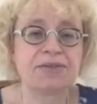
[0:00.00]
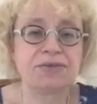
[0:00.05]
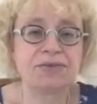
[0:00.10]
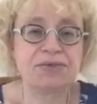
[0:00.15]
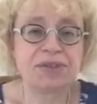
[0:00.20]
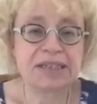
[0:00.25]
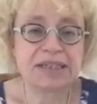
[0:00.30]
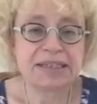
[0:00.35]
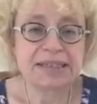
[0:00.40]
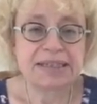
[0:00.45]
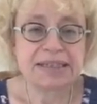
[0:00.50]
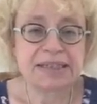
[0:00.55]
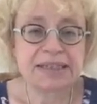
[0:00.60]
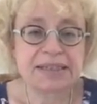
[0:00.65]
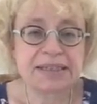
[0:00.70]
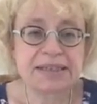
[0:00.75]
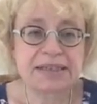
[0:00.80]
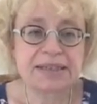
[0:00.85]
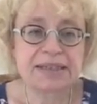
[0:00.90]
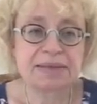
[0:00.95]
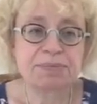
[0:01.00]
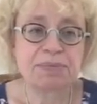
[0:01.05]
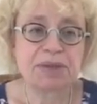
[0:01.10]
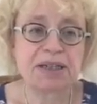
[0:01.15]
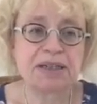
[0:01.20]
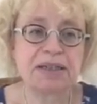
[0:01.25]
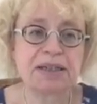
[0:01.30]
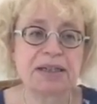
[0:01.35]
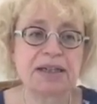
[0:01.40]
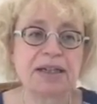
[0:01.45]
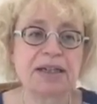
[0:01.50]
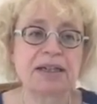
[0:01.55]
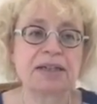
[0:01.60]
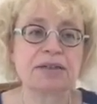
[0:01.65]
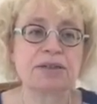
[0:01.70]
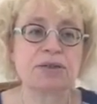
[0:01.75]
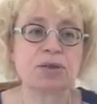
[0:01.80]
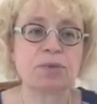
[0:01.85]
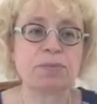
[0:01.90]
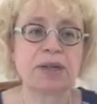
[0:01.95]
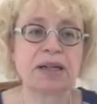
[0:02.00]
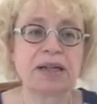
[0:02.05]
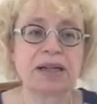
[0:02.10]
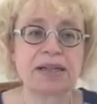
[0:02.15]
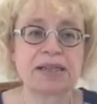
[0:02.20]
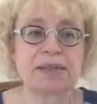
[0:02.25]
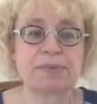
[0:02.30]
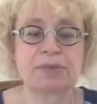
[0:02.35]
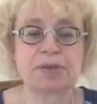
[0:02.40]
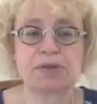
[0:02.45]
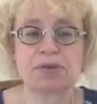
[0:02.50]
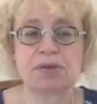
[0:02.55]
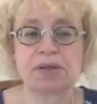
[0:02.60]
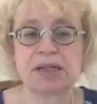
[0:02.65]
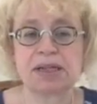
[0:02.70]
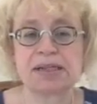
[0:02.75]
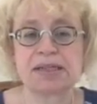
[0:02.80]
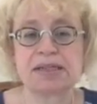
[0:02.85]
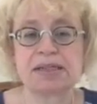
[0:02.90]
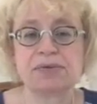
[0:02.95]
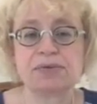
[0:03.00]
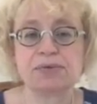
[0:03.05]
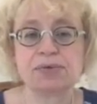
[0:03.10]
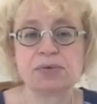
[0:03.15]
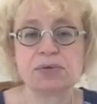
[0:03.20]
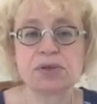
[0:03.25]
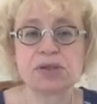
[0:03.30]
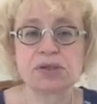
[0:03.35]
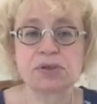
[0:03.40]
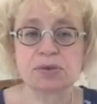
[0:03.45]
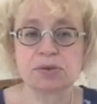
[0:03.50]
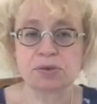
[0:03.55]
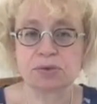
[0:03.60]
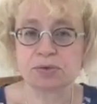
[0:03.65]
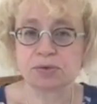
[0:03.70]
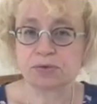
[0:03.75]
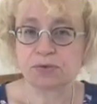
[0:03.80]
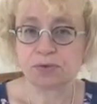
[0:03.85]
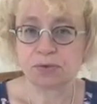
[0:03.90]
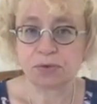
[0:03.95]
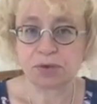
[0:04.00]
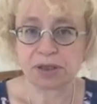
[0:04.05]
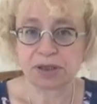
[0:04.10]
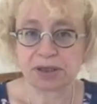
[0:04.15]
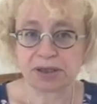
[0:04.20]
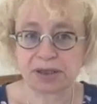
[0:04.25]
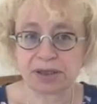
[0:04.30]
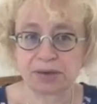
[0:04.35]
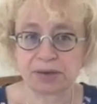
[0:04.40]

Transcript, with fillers: Wichtig ist mir hier nochmal ganz besonders die Vorsorge und Früherkennung.